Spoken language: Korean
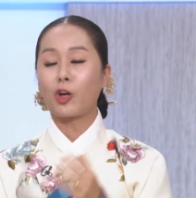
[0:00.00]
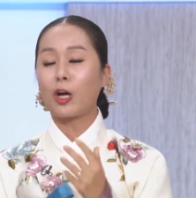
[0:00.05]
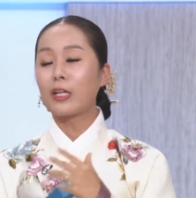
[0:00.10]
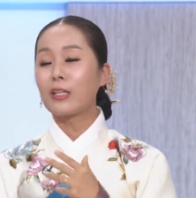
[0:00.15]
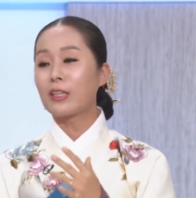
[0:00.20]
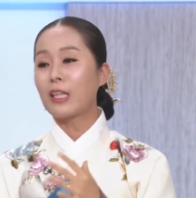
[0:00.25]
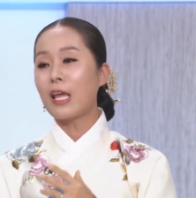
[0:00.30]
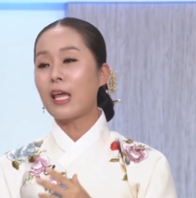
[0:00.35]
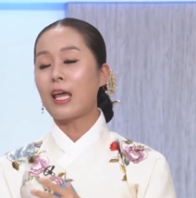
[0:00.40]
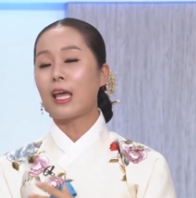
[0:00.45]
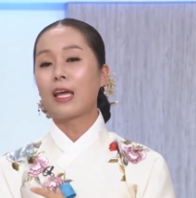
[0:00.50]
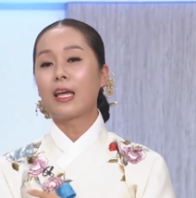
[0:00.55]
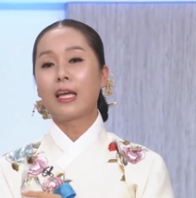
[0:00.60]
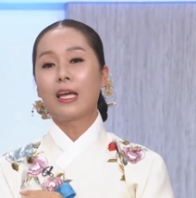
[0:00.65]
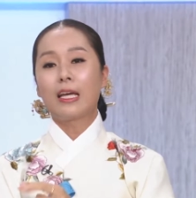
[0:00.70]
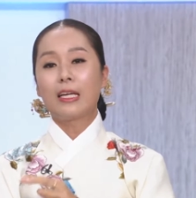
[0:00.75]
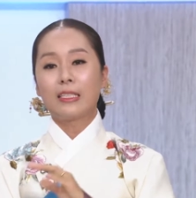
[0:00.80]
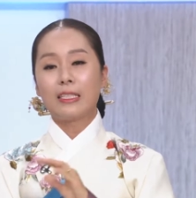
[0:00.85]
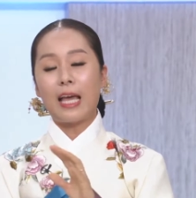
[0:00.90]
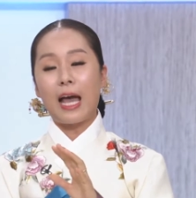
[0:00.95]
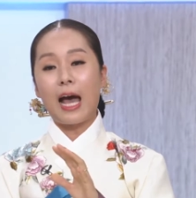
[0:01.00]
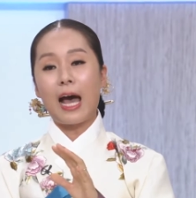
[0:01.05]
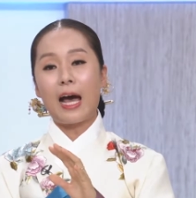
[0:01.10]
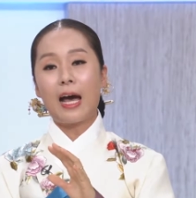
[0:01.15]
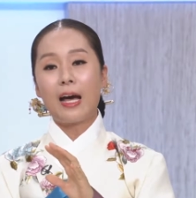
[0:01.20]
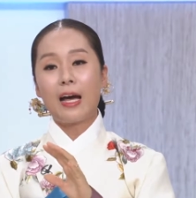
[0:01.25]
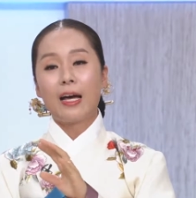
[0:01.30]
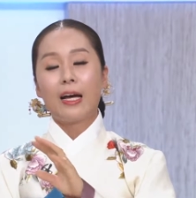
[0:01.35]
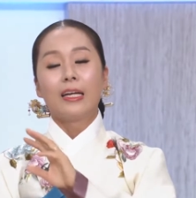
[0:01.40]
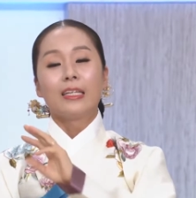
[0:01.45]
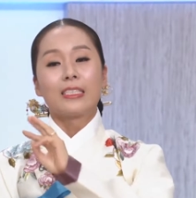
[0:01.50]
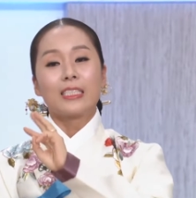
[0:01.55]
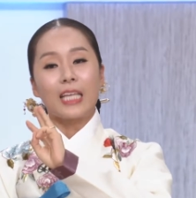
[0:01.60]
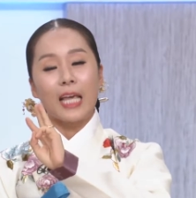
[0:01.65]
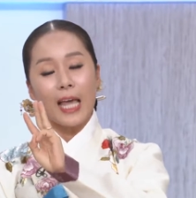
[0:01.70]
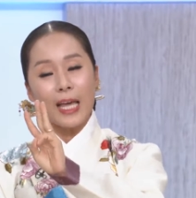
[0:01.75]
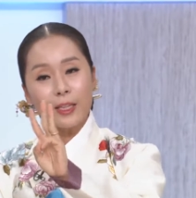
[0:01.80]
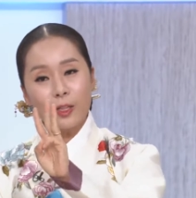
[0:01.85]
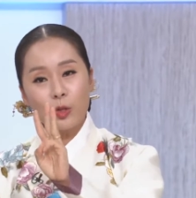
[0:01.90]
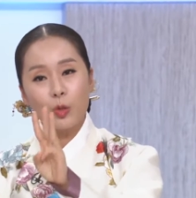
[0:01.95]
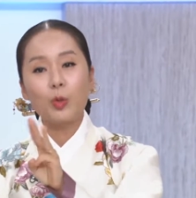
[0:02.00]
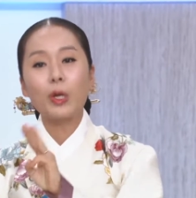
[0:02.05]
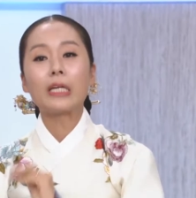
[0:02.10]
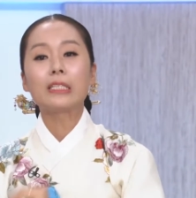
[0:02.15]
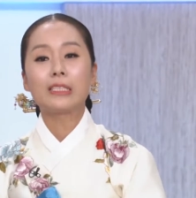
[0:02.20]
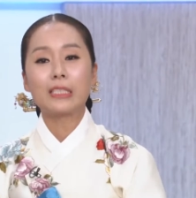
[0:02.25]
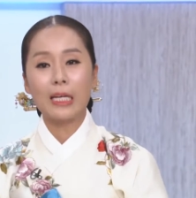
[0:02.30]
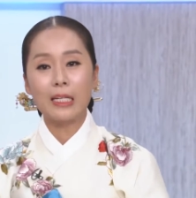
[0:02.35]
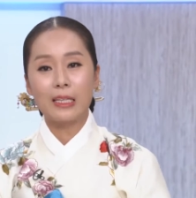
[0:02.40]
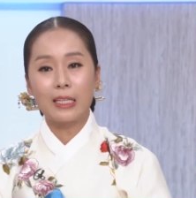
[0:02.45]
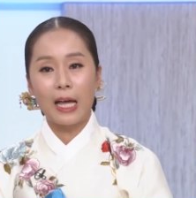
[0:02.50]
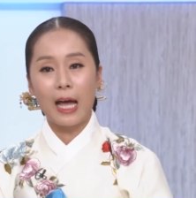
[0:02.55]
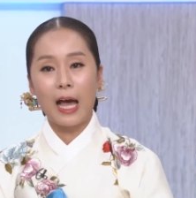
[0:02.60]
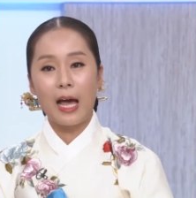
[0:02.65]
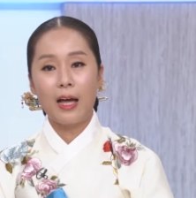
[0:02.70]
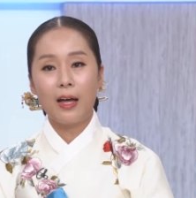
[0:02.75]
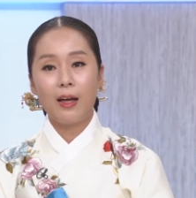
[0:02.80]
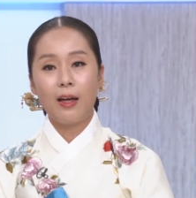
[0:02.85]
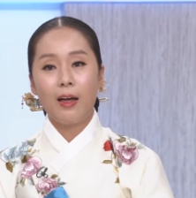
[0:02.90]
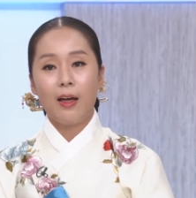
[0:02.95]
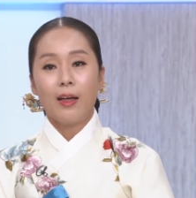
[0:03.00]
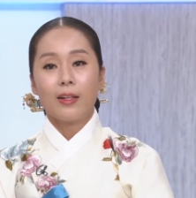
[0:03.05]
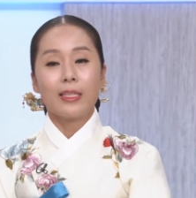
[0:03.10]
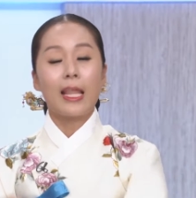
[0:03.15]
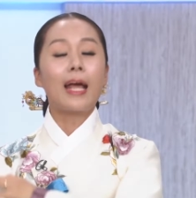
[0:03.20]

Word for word: 저한테 야 셋도 괜찮다